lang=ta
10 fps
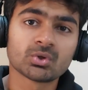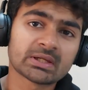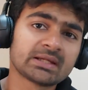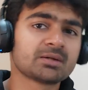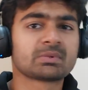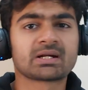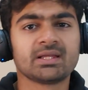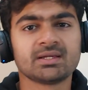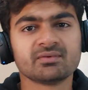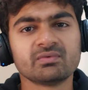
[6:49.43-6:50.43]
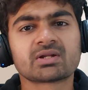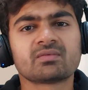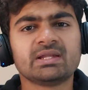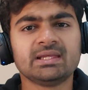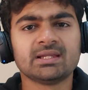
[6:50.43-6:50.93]
ஓகே நண்பர்களே வேற
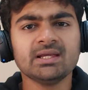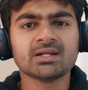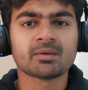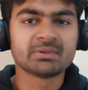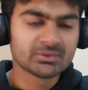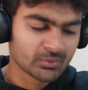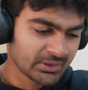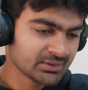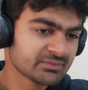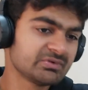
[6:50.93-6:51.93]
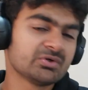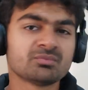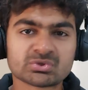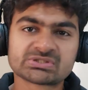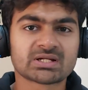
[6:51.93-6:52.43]
வழி இல்லை நாம இதோடய இந்த வீடியோ
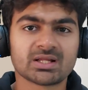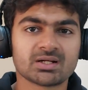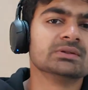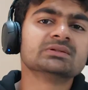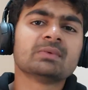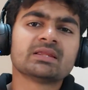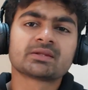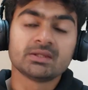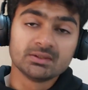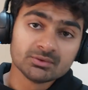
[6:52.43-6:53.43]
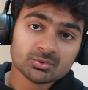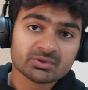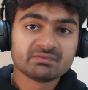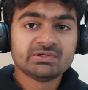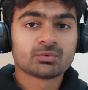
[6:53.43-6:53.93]
முடிச்சுக்கலாம் இது மாதிரி
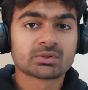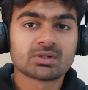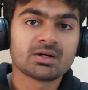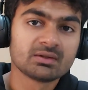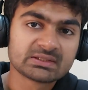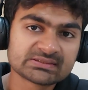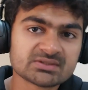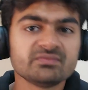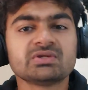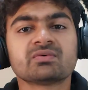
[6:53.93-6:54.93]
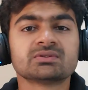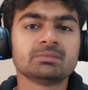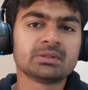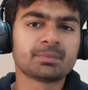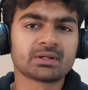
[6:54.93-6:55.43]
இன்னொரு வீடியோட நான் நெக்ஸ்ட் வீக் வந்து
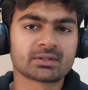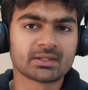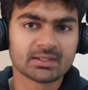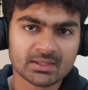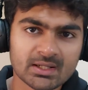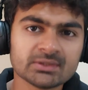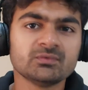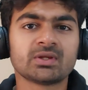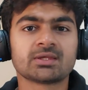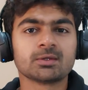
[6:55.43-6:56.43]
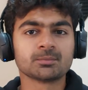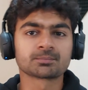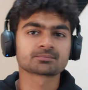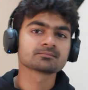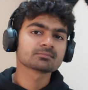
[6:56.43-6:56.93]
மீட் பண்ணுறேன் அது வரைக்கும்
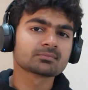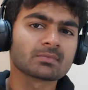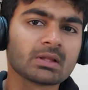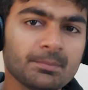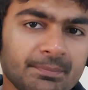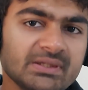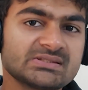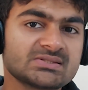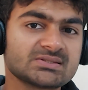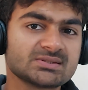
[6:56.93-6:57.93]
பீஸ்